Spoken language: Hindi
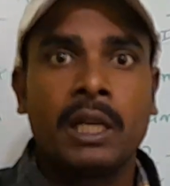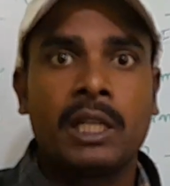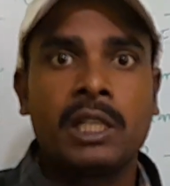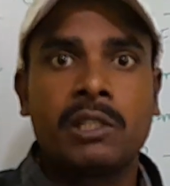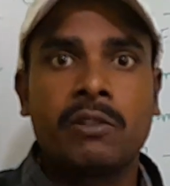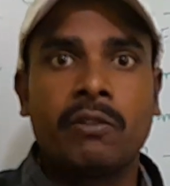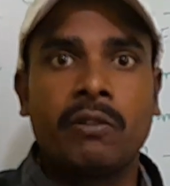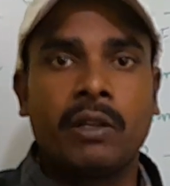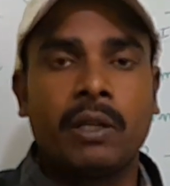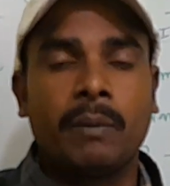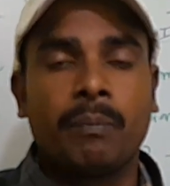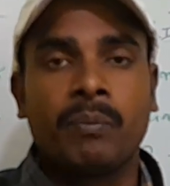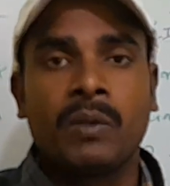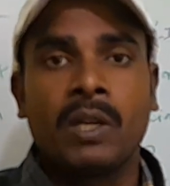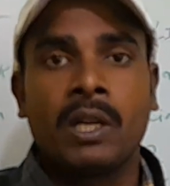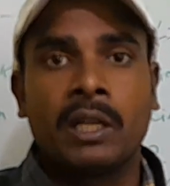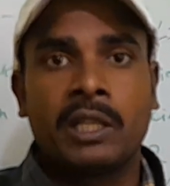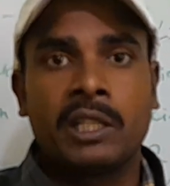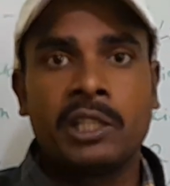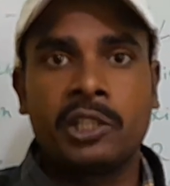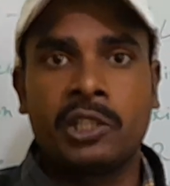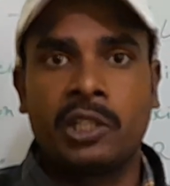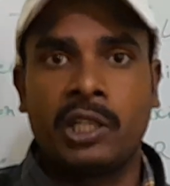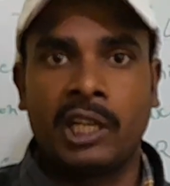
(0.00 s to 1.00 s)
किस
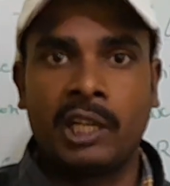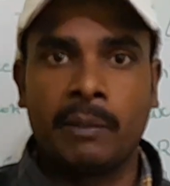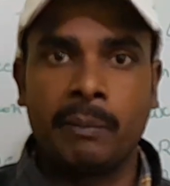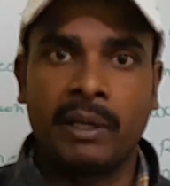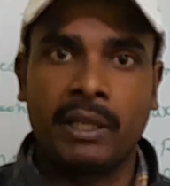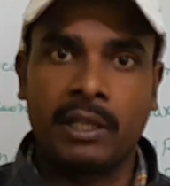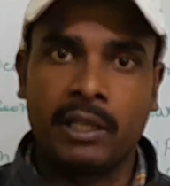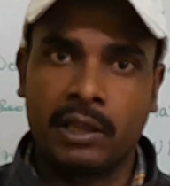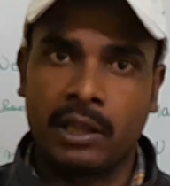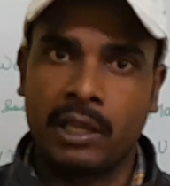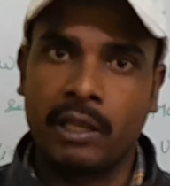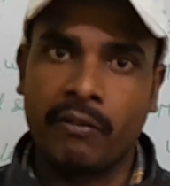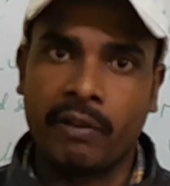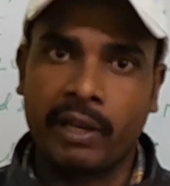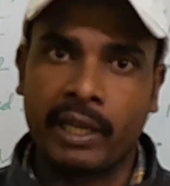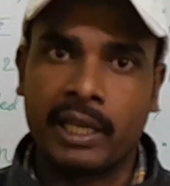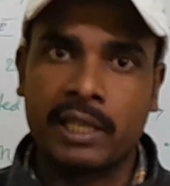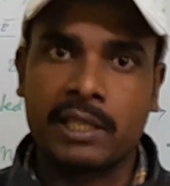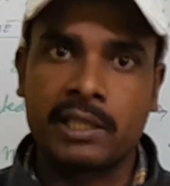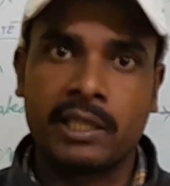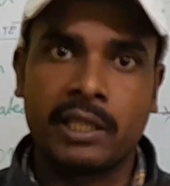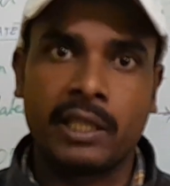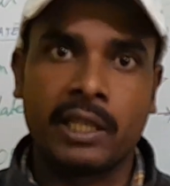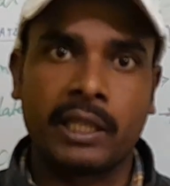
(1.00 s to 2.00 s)
किस ट्रेड में कितने
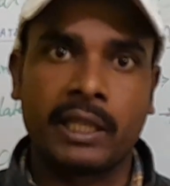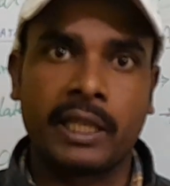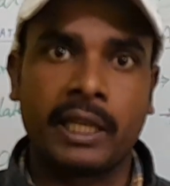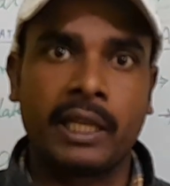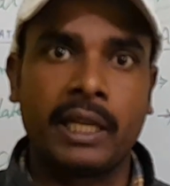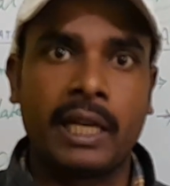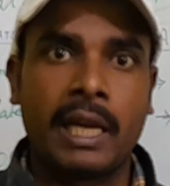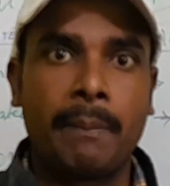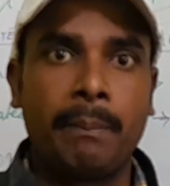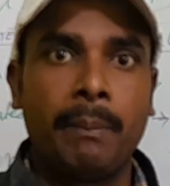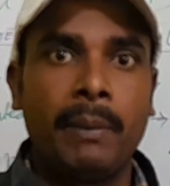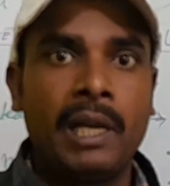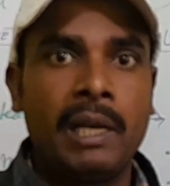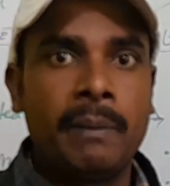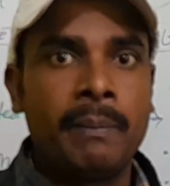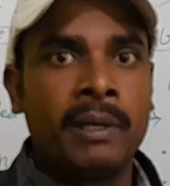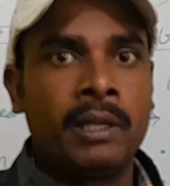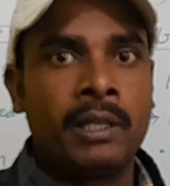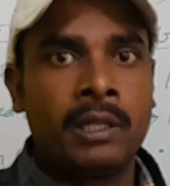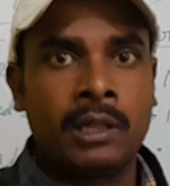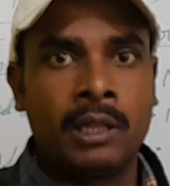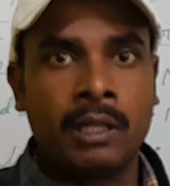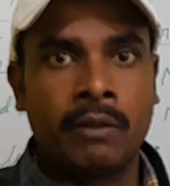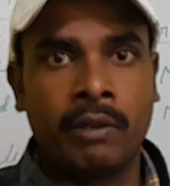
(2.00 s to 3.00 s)
वैकेंसी रखे गए हैं मेल
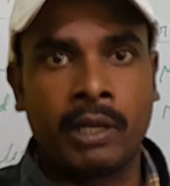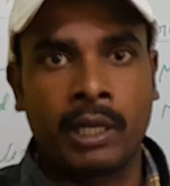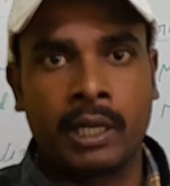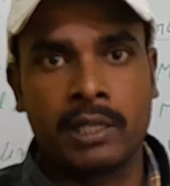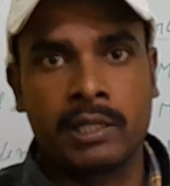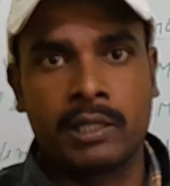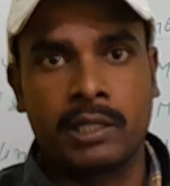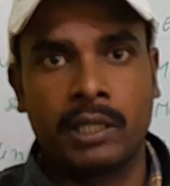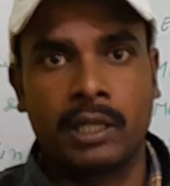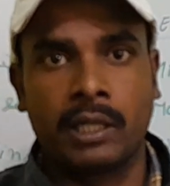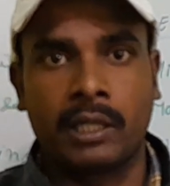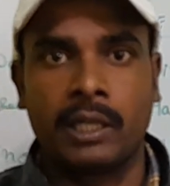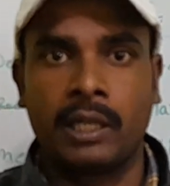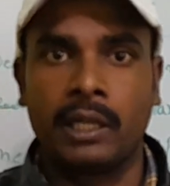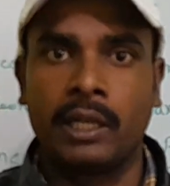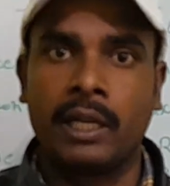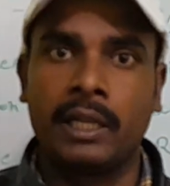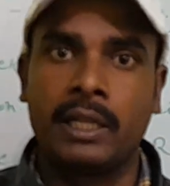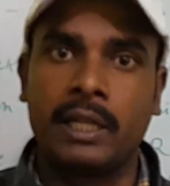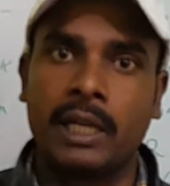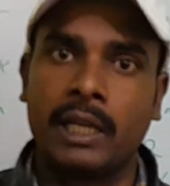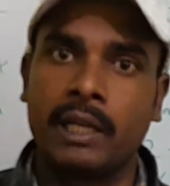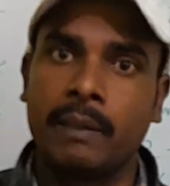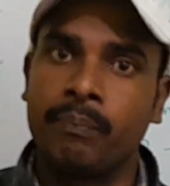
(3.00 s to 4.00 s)
में कितनी वैकेंसी रखी
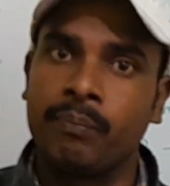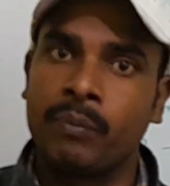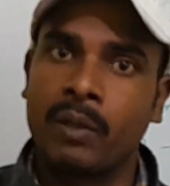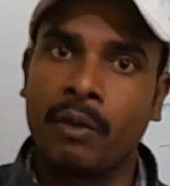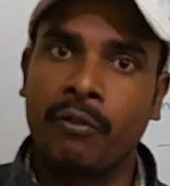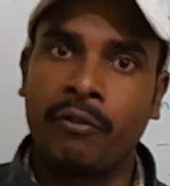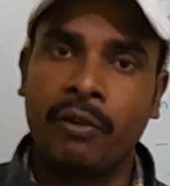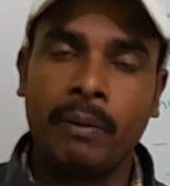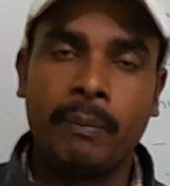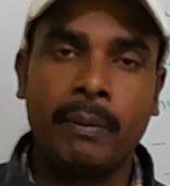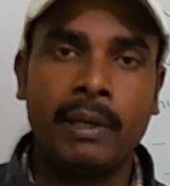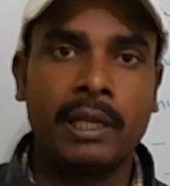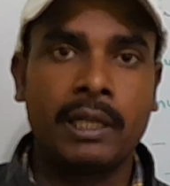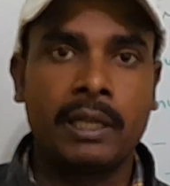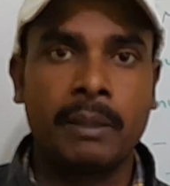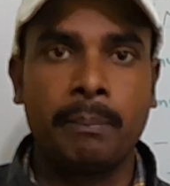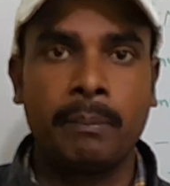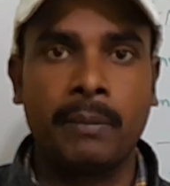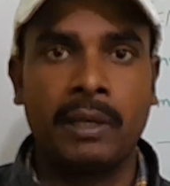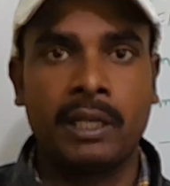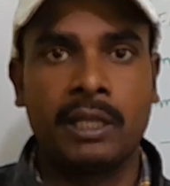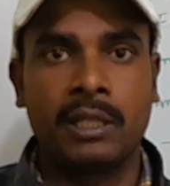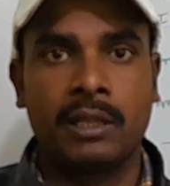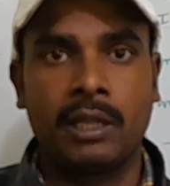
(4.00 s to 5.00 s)
गई है फीमेल
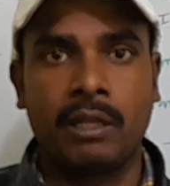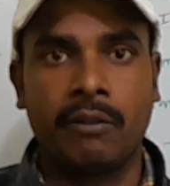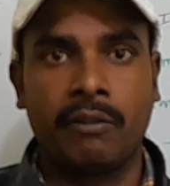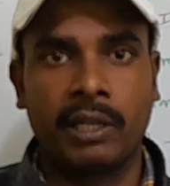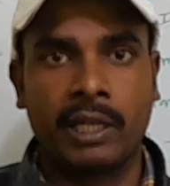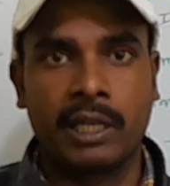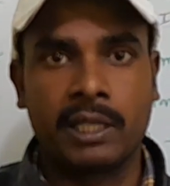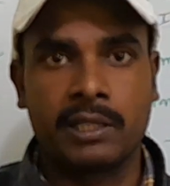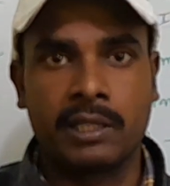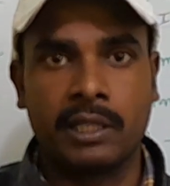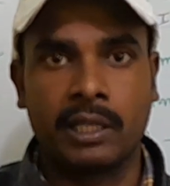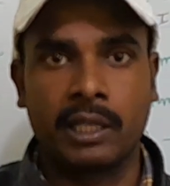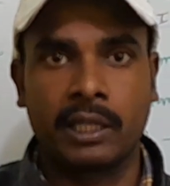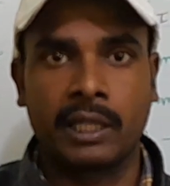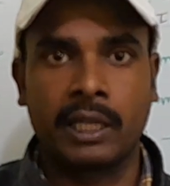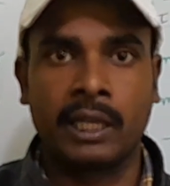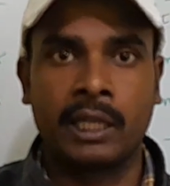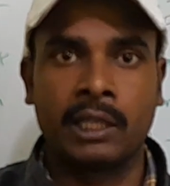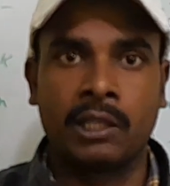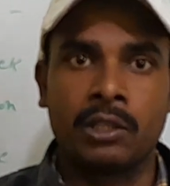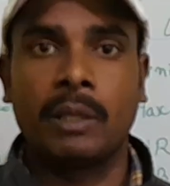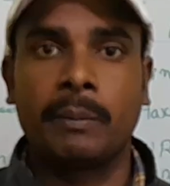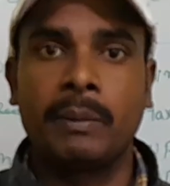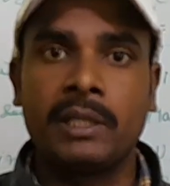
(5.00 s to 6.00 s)
में कितने वैकेंसी
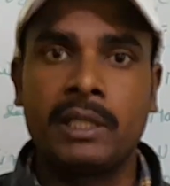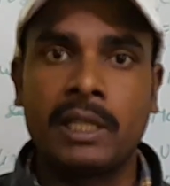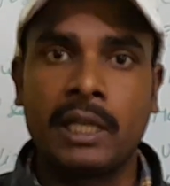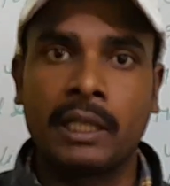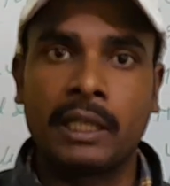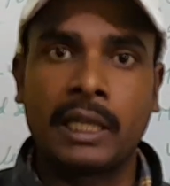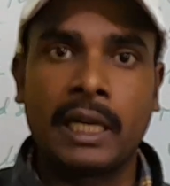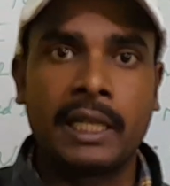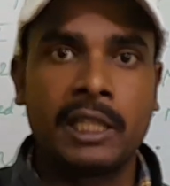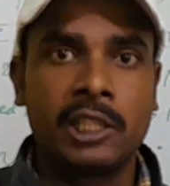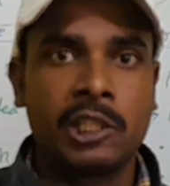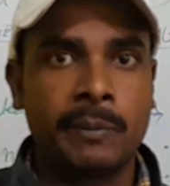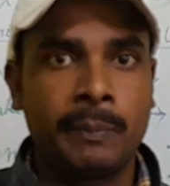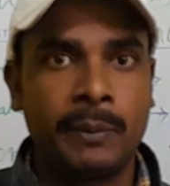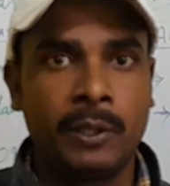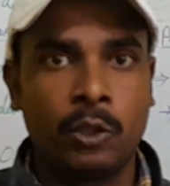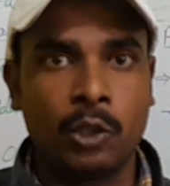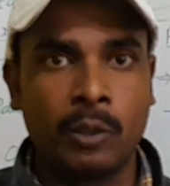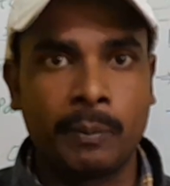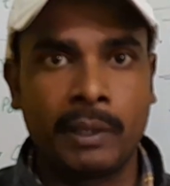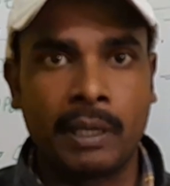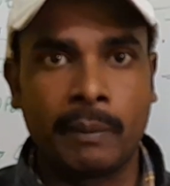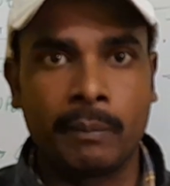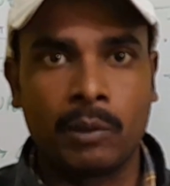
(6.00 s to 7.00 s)
रखेगा सभी जानकारी इस
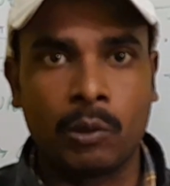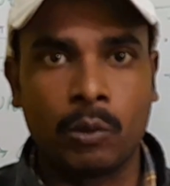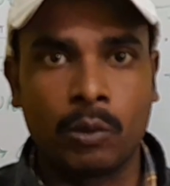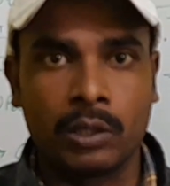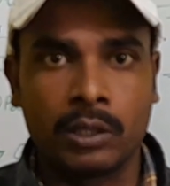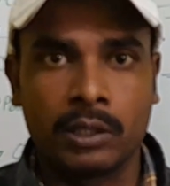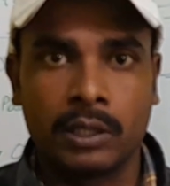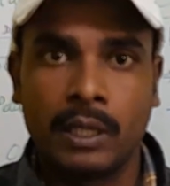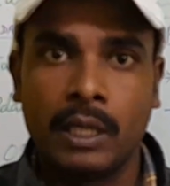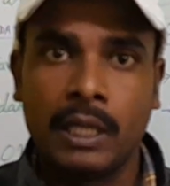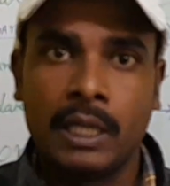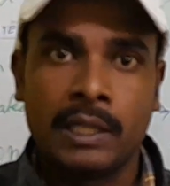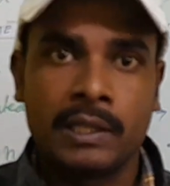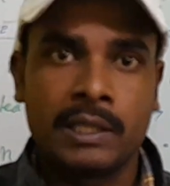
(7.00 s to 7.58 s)
वीडियो में हम लोग